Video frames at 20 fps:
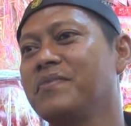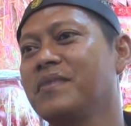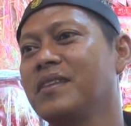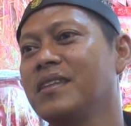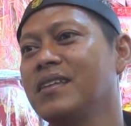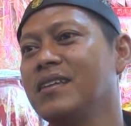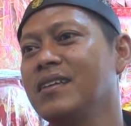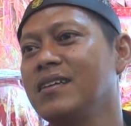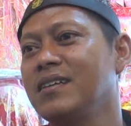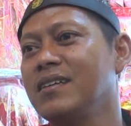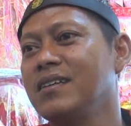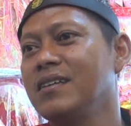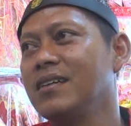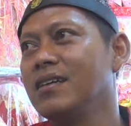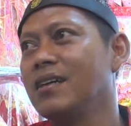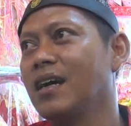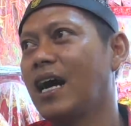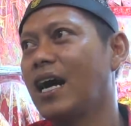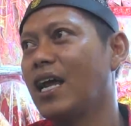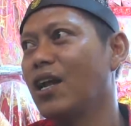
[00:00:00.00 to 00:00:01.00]
Berapa
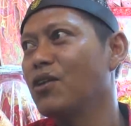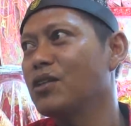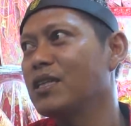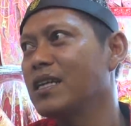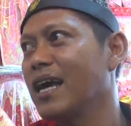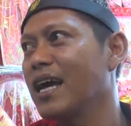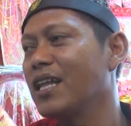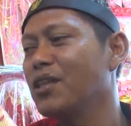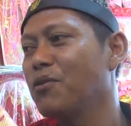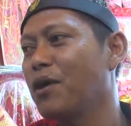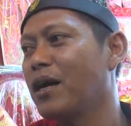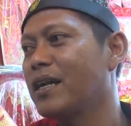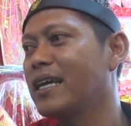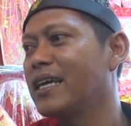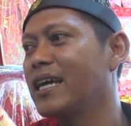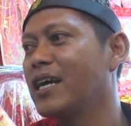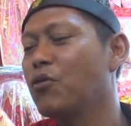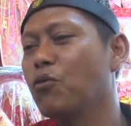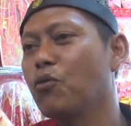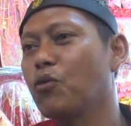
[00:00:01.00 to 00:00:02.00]
Kalau tergantung
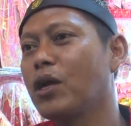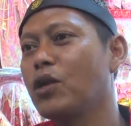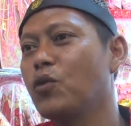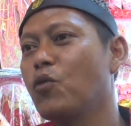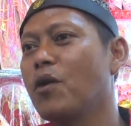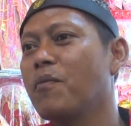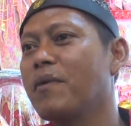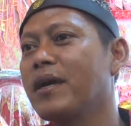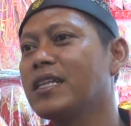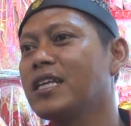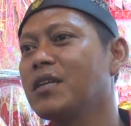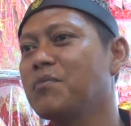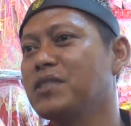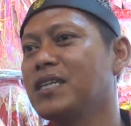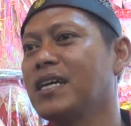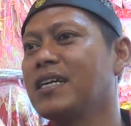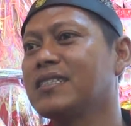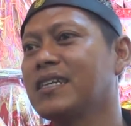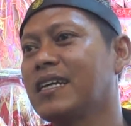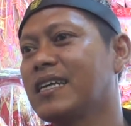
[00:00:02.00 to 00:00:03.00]
ada yang ukuran 2
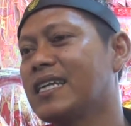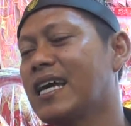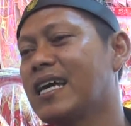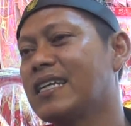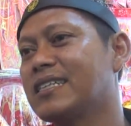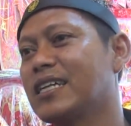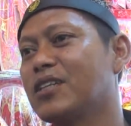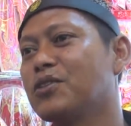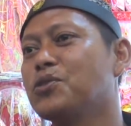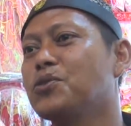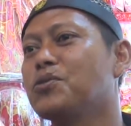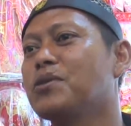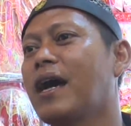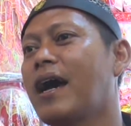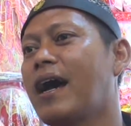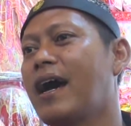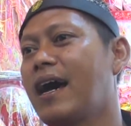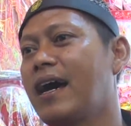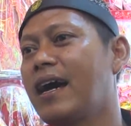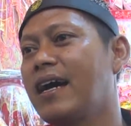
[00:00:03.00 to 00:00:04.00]
meter bisa sekitar satu
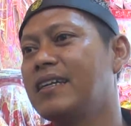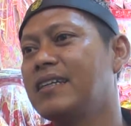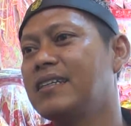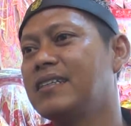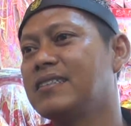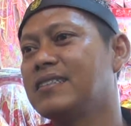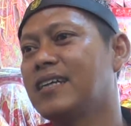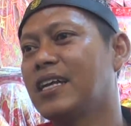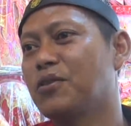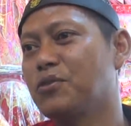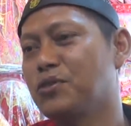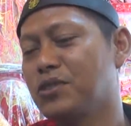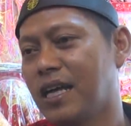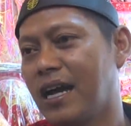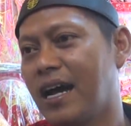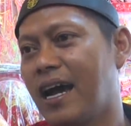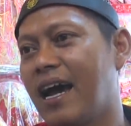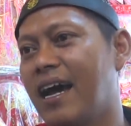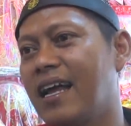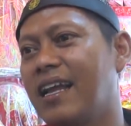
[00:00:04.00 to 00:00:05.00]
jutaan, satu
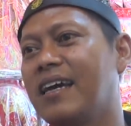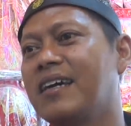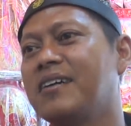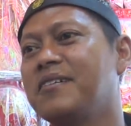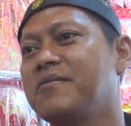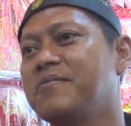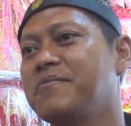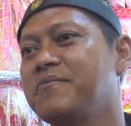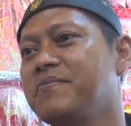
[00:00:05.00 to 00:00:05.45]
setengah